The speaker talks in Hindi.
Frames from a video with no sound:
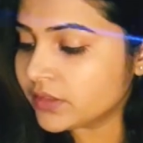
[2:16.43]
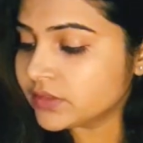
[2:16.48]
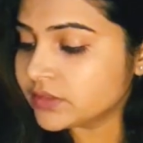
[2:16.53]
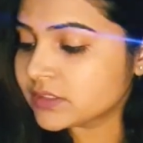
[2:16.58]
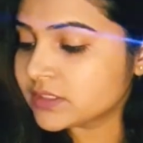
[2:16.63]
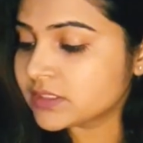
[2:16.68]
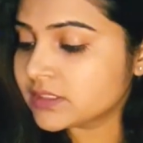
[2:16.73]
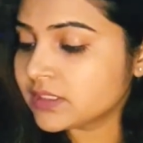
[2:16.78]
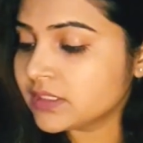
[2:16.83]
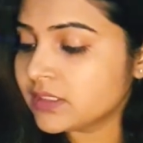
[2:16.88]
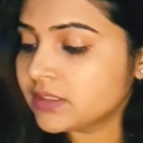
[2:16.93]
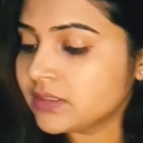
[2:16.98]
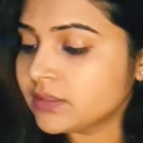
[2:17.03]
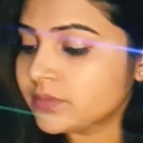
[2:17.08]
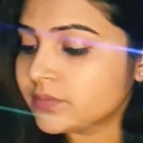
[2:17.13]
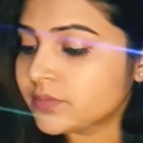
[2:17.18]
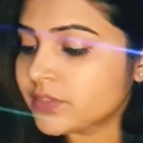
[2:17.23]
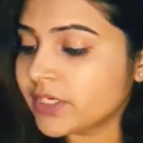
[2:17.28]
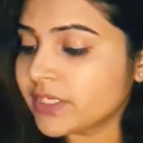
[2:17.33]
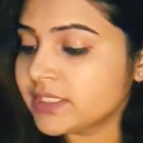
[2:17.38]
जिसका
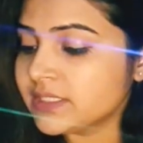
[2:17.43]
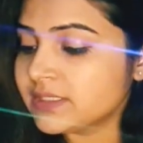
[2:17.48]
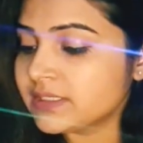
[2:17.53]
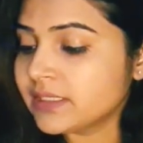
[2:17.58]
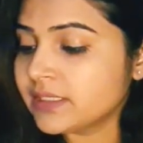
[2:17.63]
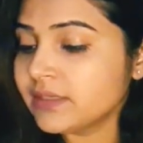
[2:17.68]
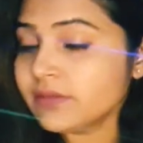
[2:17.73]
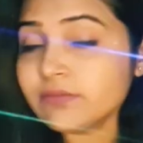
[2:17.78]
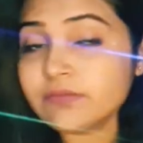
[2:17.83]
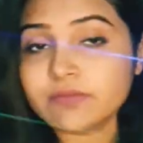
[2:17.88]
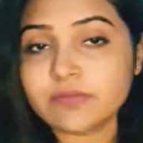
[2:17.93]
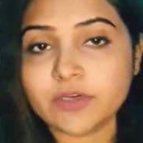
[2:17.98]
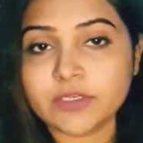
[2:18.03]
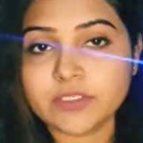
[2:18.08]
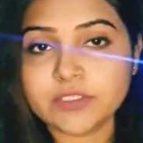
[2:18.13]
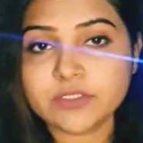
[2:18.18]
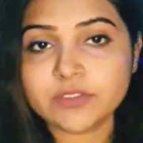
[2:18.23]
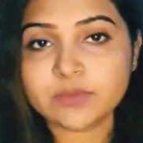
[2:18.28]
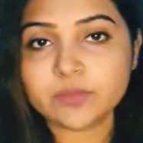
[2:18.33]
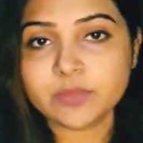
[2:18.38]
प्राइस है
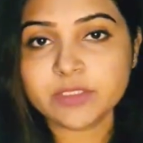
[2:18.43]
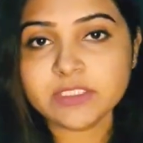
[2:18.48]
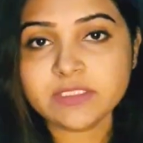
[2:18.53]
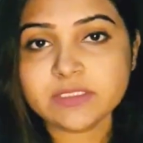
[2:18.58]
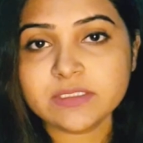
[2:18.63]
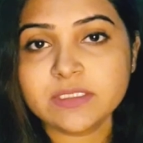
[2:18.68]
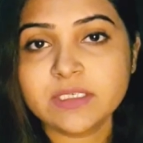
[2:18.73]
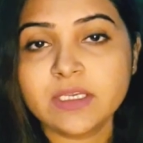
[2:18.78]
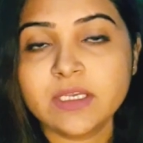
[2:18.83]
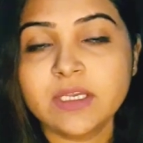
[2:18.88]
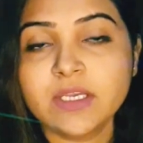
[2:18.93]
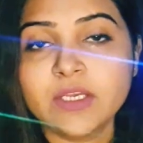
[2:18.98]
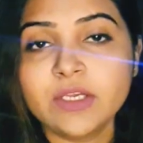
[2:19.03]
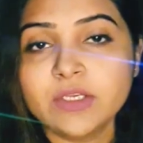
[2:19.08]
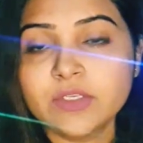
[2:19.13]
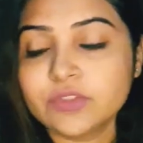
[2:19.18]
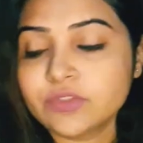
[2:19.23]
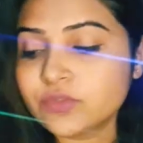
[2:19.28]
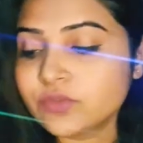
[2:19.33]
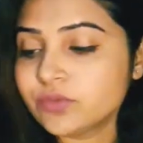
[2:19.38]
फोर्टी रुपीज़
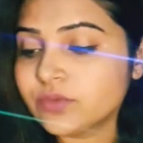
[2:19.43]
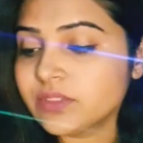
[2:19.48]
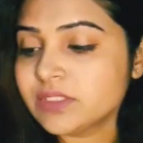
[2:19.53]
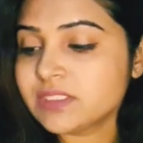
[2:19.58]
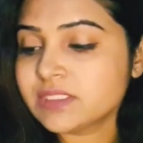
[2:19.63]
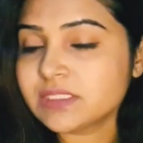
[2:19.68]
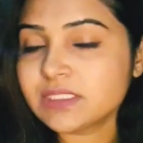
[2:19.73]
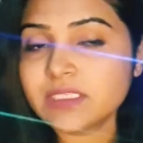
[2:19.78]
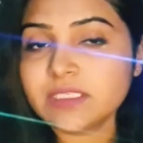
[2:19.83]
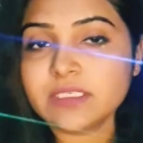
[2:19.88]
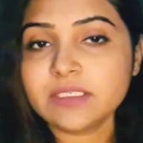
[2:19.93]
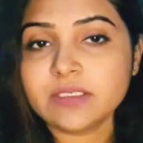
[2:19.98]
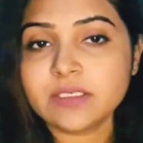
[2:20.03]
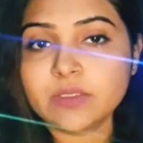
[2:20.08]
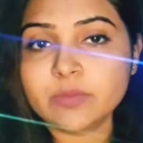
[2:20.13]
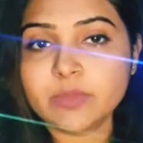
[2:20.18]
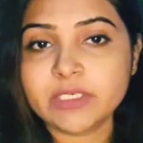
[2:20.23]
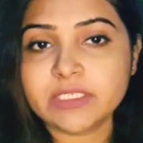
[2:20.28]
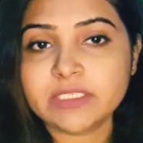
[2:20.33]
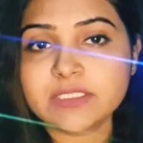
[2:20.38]
तो इसके
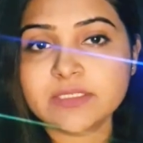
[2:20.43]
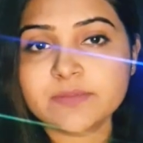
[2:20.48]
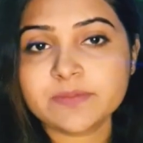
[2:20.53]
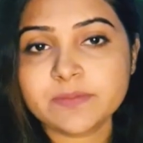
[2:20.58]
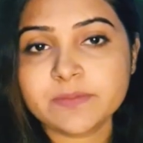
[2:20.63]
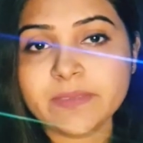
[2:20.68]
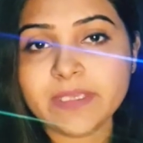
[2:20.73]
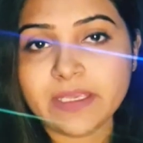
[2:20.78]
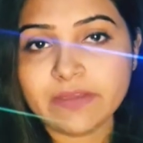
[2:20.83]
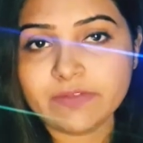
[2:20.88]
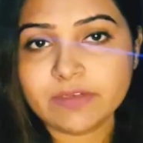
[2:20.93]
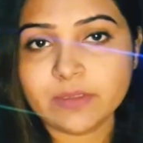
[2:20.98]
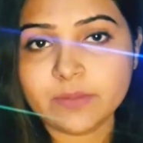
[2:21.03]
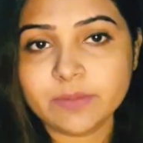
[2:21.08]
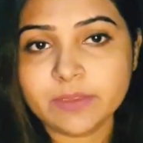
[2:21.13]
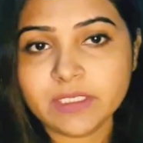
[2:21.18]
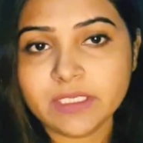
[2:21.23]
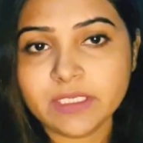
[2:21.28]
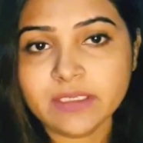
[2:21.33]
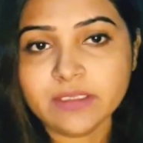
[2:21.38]
बॉडी टॉप्स भी
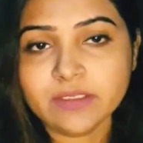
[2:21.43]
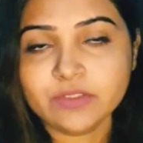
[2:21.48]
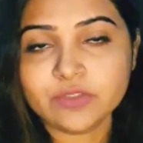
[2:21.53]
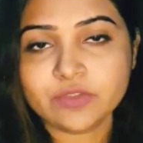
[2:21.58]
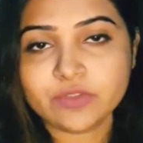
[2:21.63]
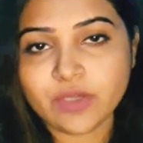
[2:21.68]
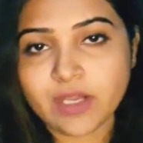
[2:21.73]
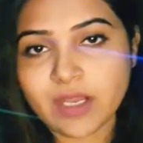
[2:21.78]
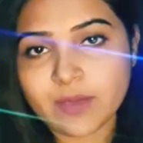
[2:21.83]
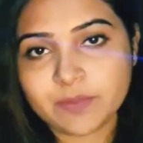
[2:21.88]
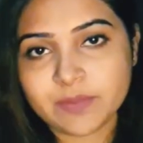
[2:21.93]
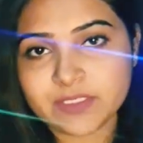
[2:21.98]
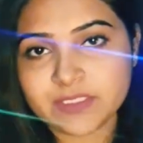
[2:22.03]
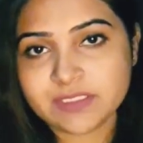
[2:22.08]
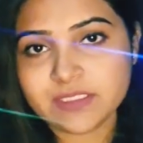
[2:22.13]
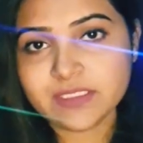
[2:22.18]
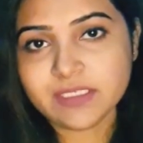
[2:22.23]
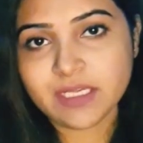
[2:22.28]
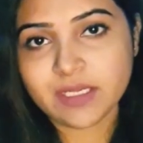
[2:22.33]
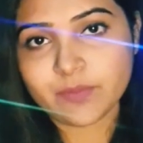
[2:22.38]
अवेलेबल हैं तो आप
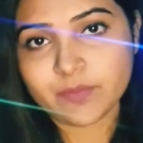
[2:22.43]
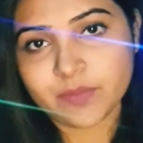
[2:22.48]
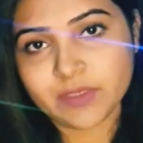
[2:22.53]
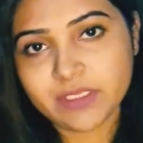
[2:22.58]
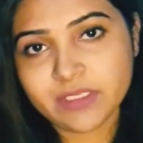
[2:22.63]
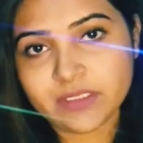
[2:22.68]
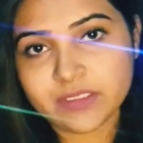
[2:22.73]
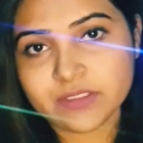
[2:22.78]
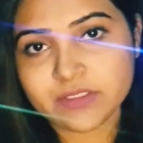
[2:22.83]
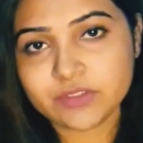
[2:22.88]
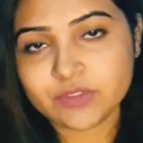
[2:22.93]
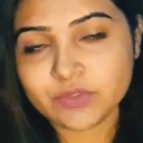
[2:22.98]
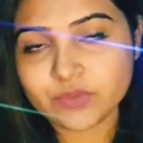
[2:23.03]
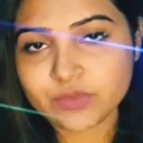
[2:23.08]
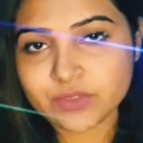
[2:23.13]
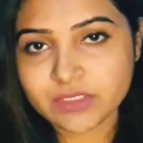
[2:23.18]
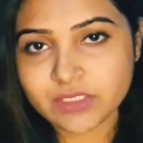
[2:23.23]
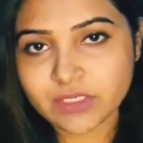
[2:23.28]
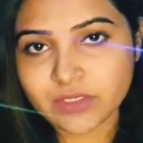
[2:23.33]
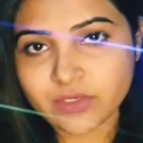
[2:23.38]
इसे अपने
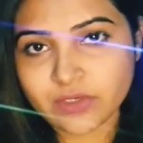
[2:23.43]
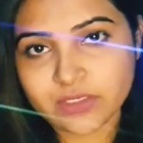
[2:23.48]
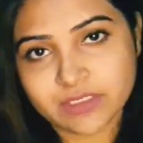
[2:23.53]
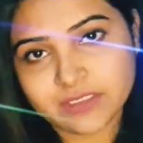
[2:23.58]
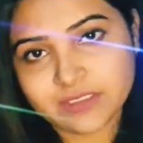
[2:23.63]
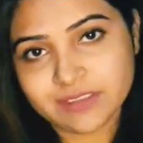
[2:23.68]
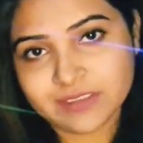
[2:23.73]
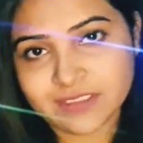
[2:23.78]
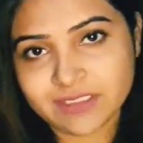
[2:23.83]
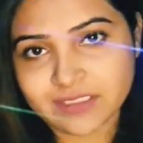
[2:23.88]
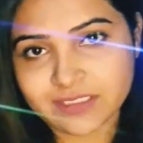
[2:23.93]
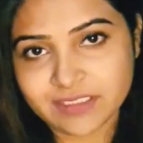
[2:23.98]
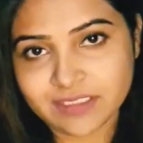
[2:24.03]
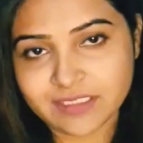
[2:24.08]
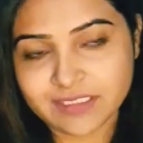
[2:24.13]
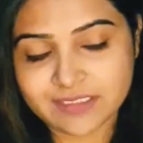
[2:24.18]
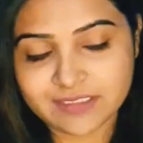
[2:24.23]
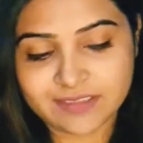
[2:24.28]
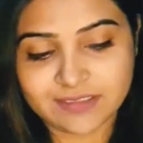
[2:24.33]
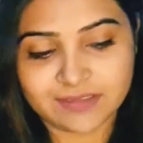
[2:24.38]
यूज़ के अकॉर्डिंग
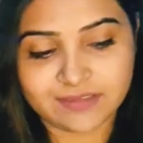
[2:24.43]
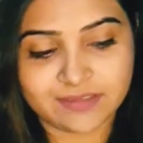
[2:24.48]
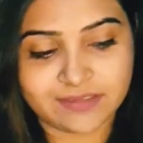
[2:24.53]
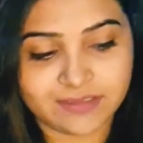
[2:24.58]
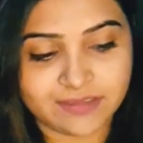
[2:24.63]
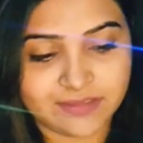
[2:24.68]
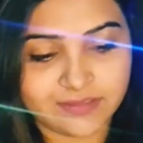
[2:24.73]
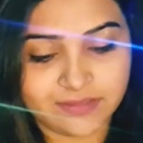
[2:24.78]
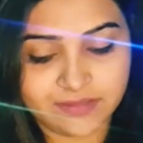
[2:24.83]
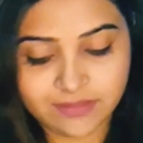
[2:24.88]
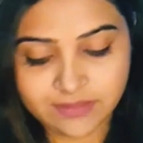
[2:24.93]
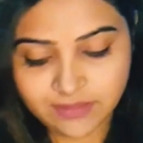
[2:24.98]
ले सकते हैं